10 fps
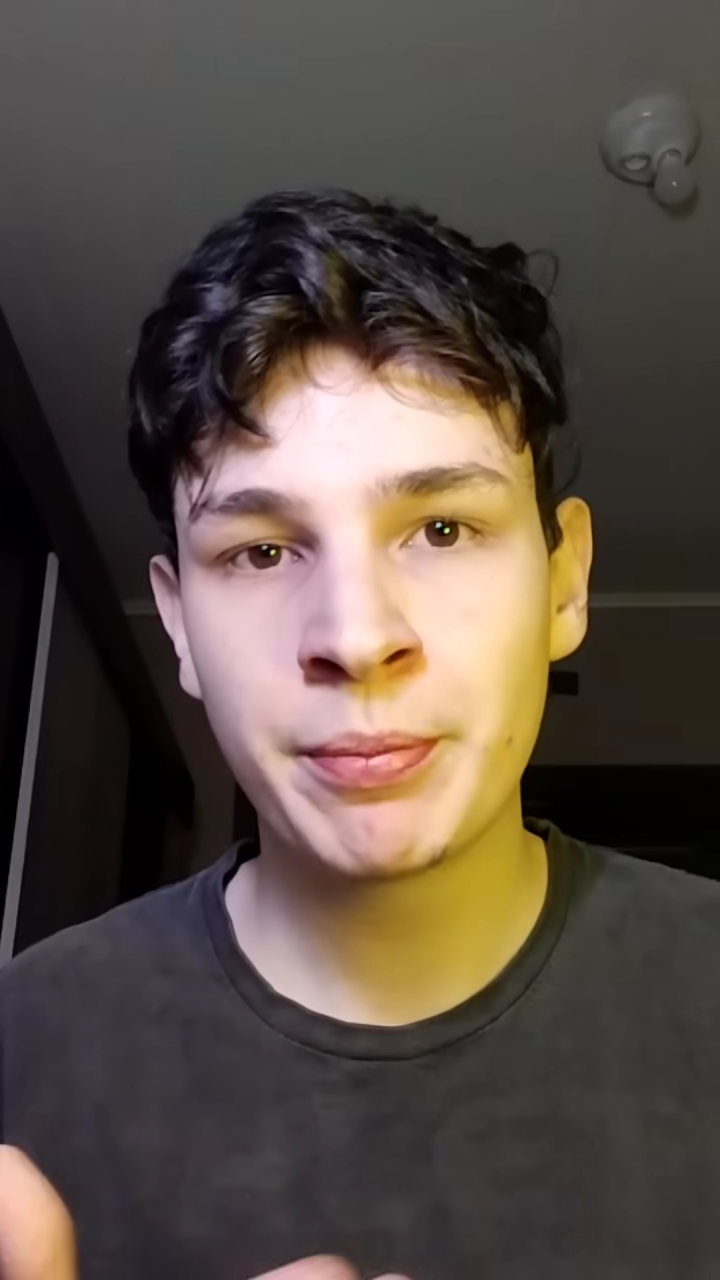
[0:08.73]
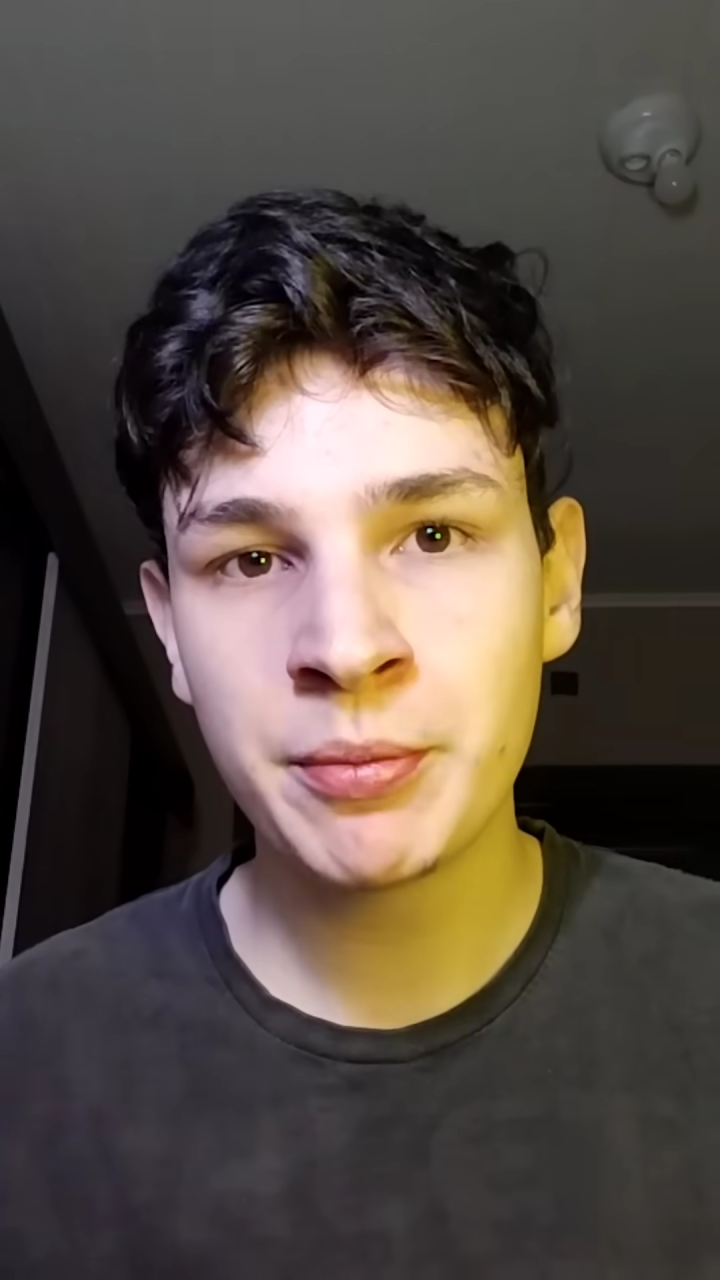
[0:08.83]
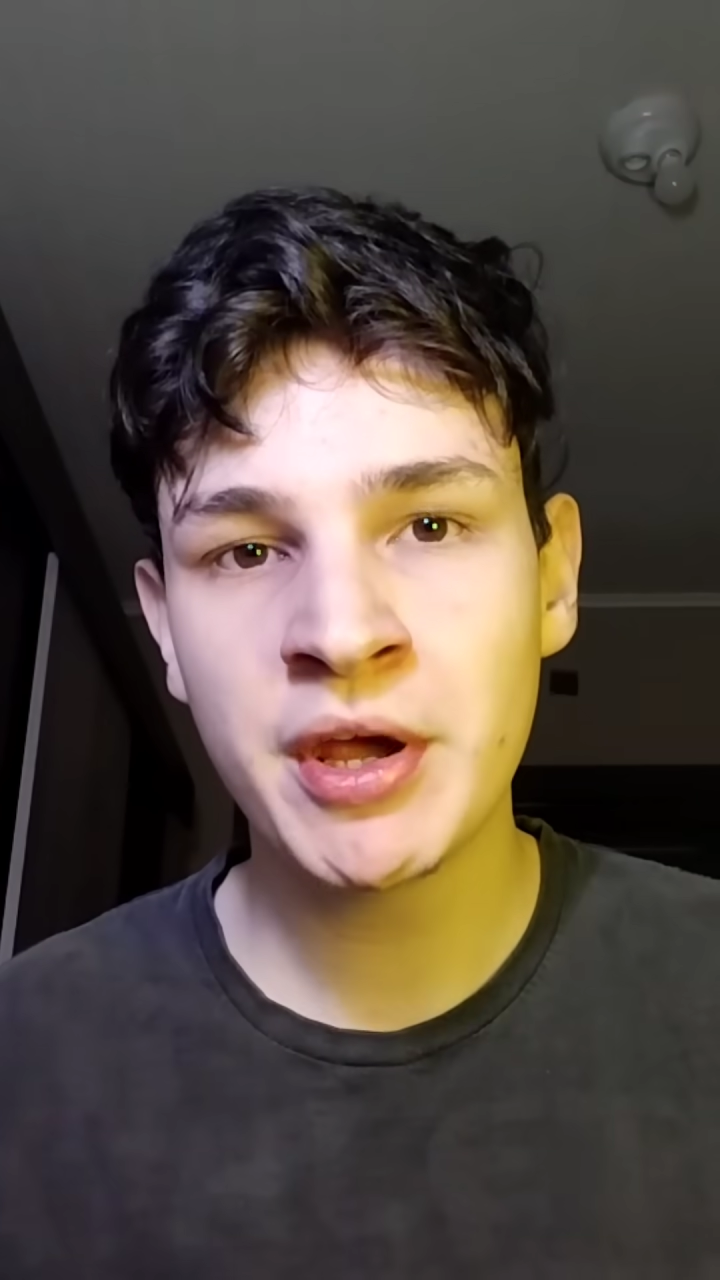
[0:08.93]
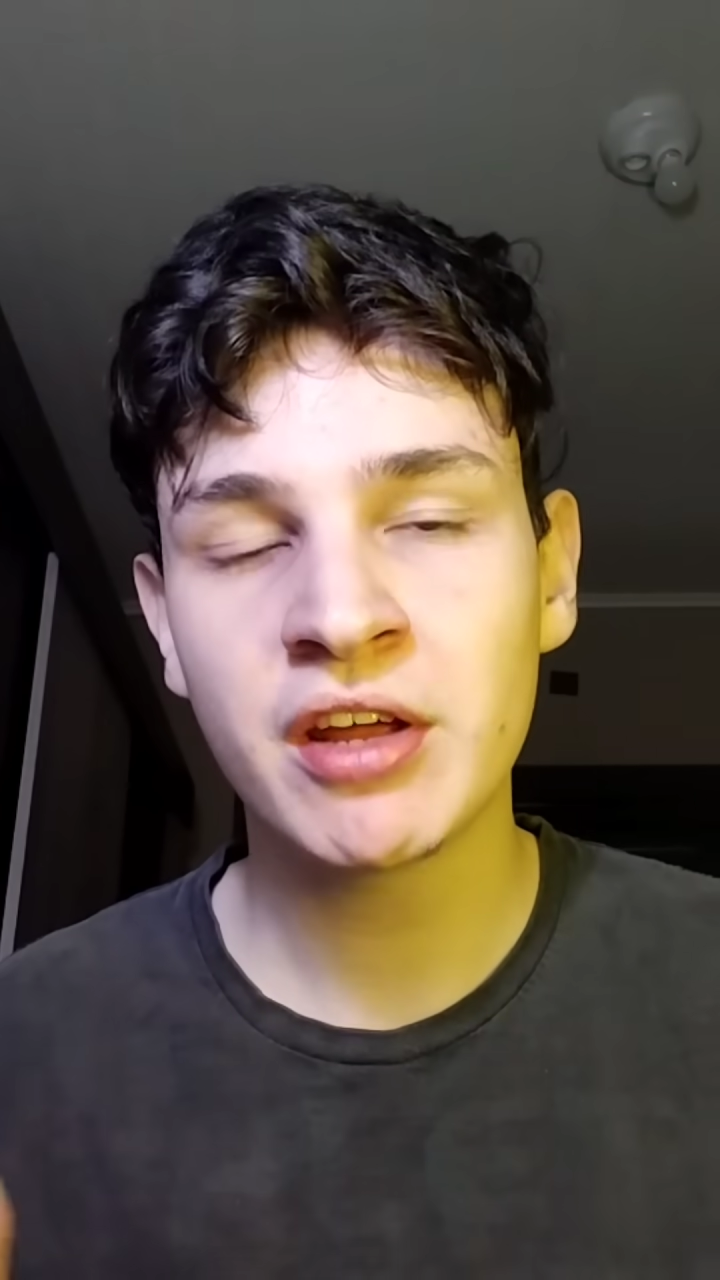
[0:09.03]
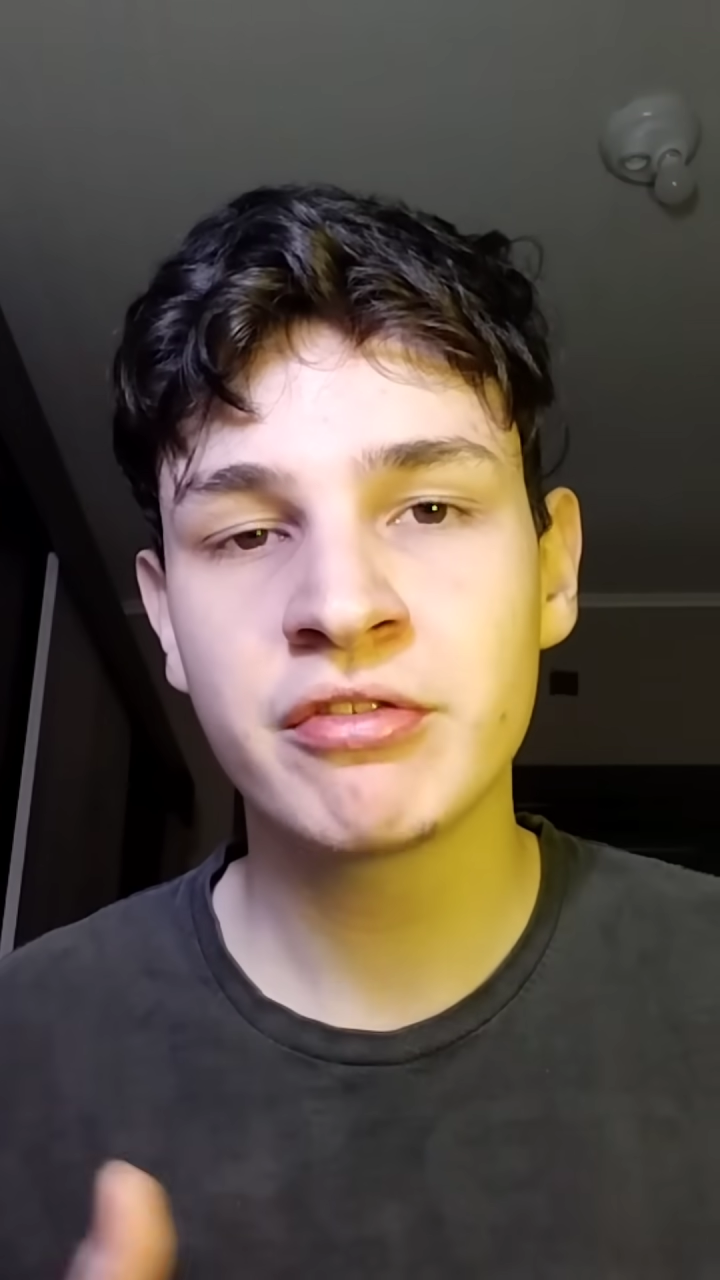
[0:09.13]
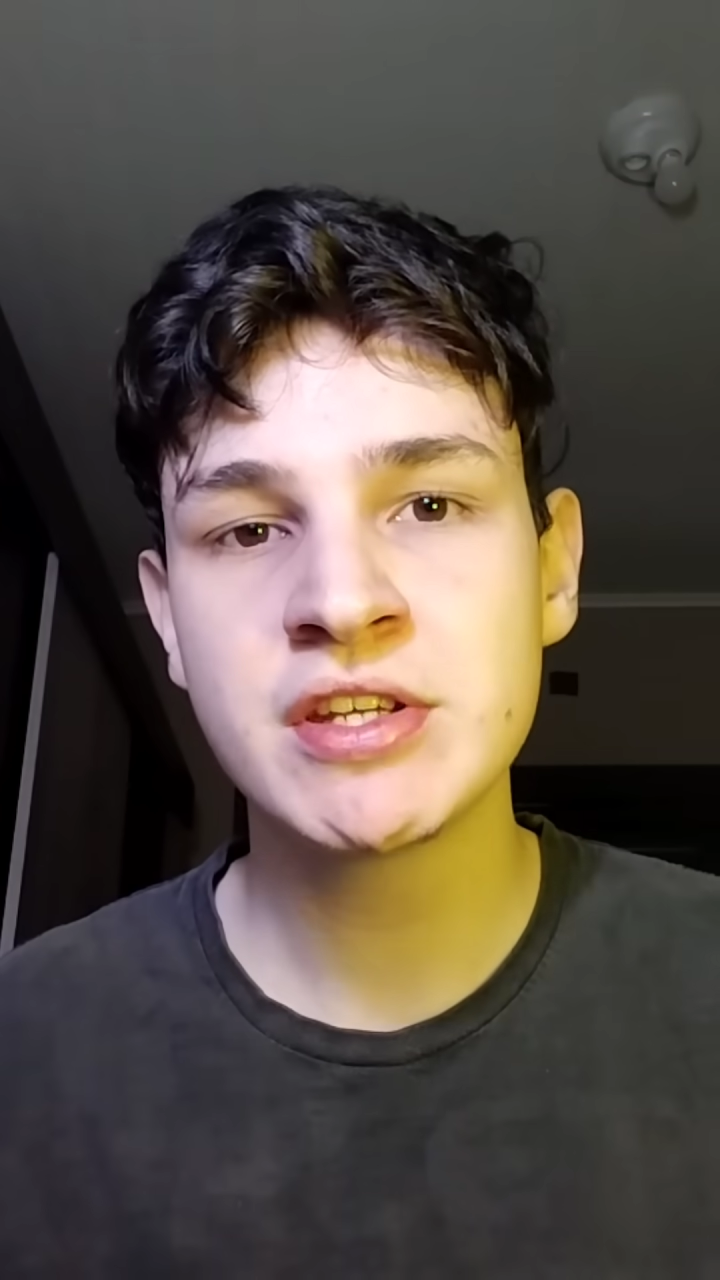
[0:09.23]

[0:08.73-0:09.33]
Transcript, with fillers: a primeira